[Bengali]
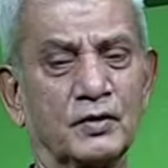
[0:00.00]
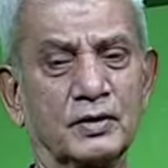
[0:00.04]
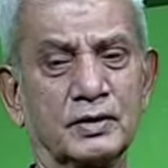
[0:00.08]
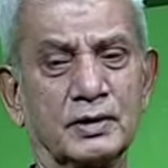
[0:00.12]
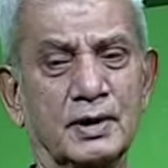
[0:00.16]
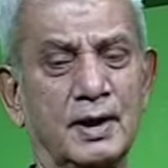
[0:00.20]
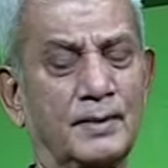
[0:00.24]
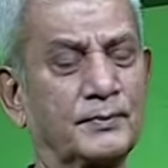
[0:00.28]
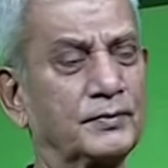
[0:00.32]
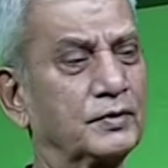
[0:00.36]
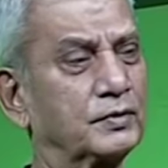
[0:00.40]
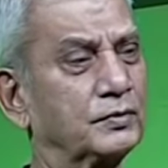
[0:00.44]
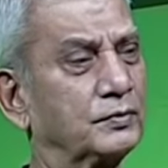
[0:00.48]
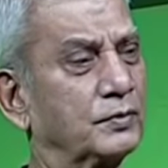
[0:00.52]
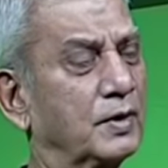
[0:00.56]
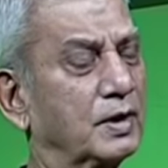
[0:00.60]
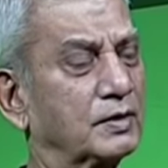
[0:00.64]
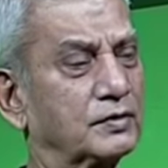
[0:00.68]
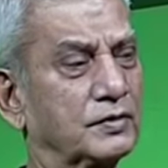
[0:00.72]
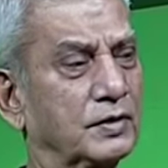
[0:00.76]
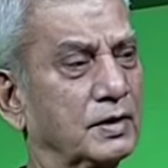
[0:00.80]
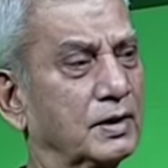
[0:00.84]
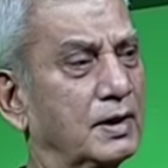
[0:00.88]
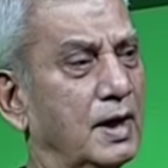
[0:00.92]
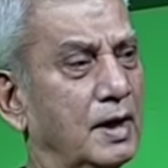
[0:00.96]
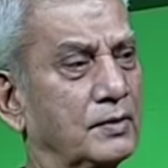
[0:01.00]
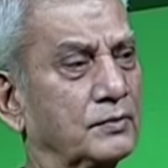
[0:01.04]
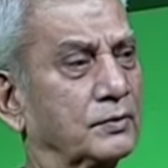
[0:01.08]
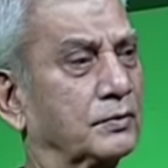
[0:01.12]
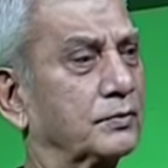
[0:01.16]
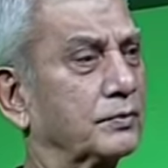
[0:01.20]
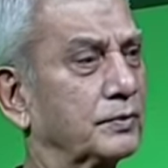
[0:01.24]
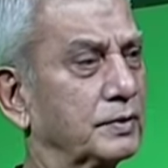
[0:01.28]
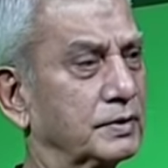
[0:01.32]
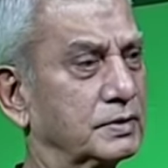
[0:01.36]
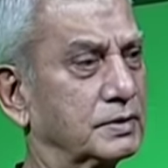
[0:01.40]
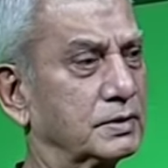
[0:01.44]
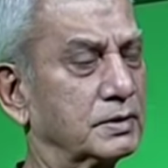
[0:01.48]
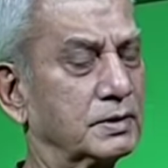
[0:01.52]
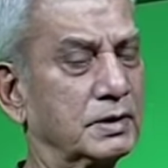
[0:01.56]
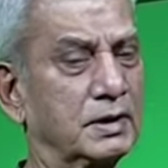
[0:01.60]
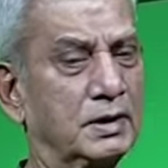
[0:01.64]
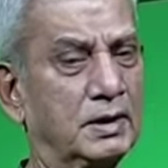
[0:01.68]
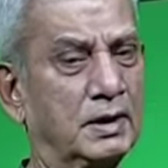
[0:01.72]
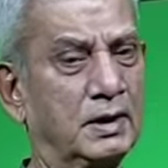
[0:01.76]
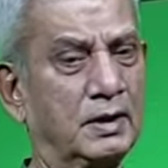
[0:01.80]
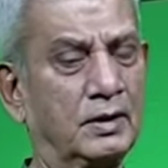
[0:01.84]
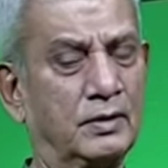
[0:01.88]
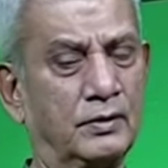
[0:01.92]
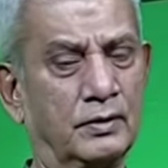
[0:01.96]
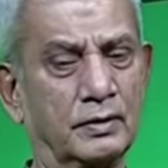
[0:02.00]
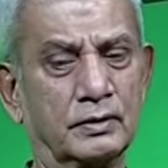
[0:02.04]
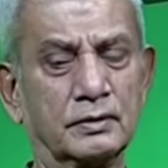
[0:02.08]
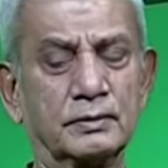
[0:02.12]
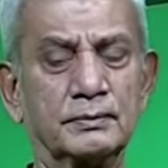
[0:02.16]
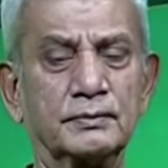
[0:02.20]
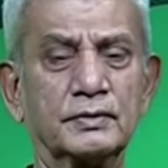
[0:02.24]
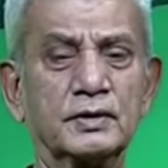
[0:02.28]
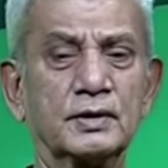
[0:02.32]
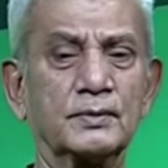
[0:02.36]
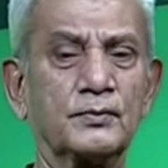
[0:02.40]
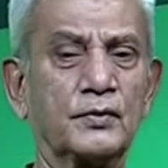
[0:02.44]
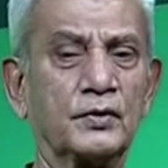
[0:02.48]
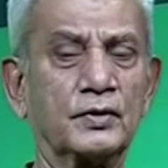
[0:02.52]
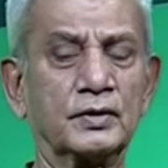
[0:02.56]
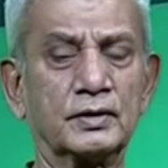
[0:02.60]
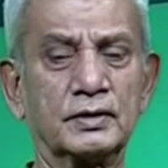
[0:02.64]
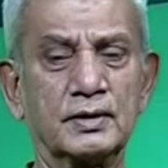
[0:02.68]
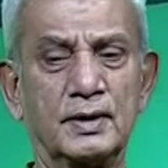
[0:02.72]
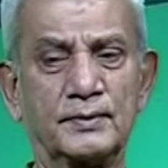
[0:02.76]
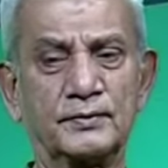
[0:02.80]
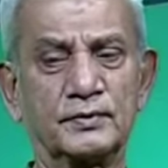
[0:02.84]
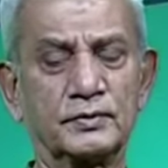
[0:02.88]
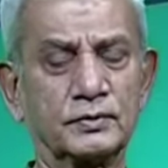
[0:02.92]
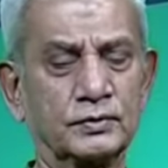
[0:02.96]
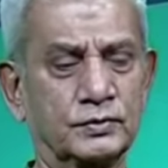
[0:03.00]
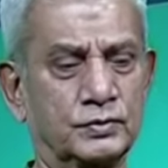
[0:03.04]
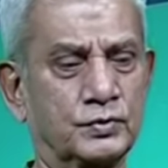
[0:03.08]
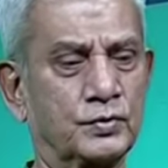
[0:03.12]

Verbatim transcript: বলেন যে আমি তো ওনার সঙ্গে নাটক করেছি বলছি বলেন যে আমি